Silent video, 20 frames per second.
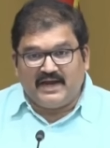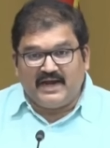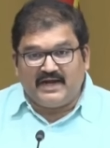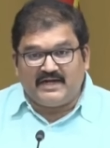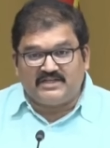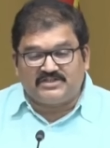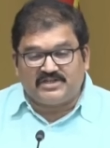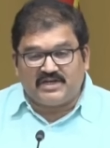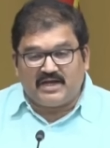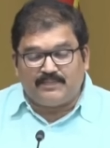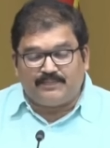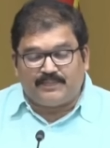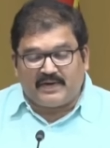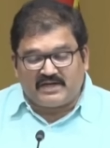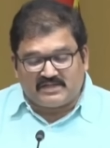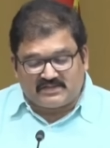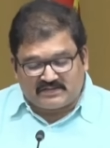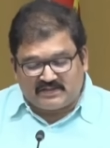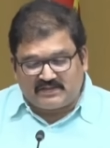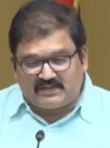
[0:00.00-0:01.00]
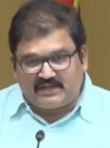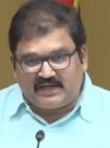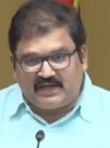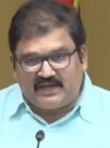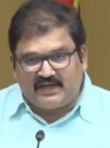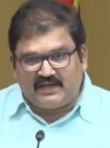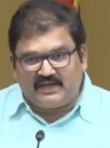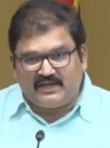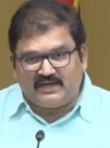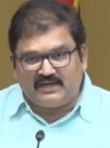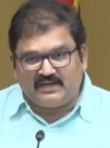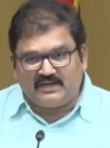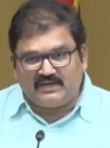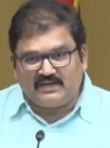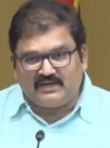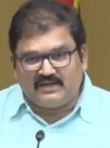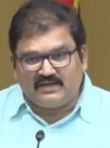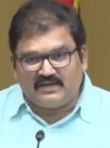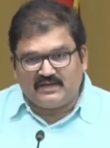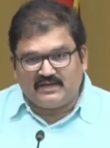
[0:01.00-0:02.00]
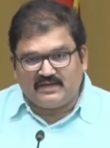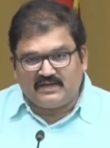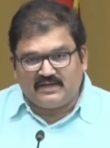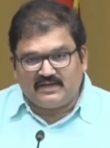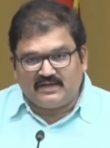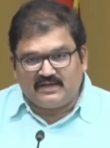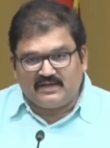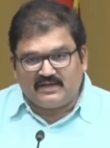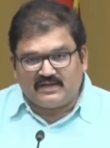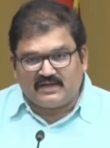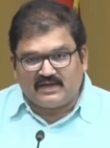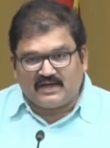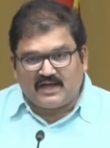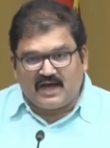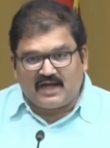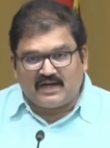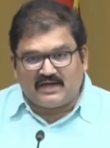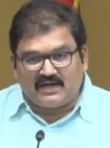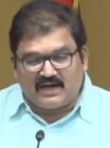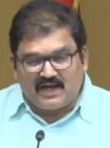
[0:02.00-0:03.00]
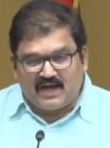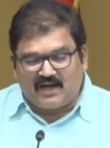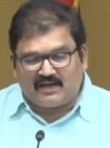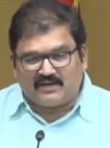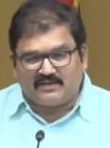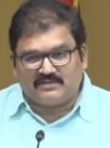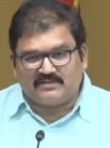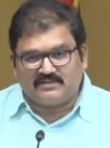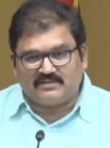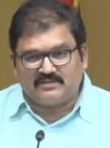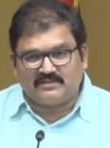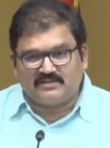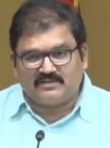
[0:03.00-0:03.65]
అని ఏడ్చే పరిస్థితికి నా అన్న